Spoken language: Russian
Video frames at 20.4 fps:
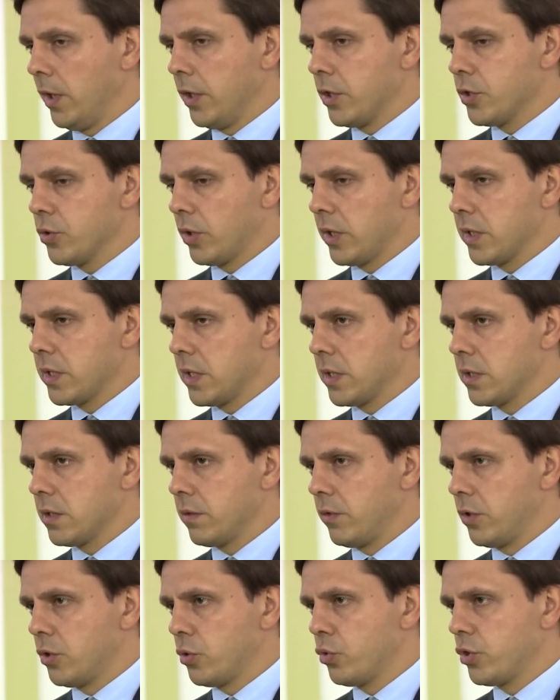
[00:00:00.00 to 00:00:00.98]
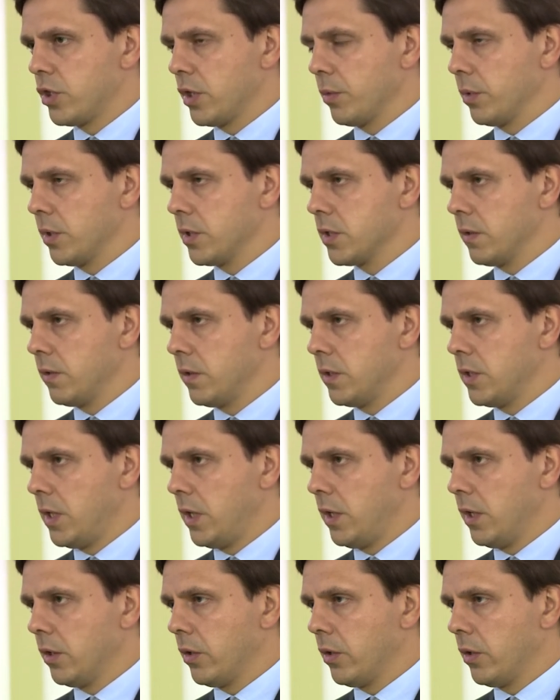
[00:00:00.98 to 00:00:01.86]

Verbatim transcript: Что касается высших учебных заведений,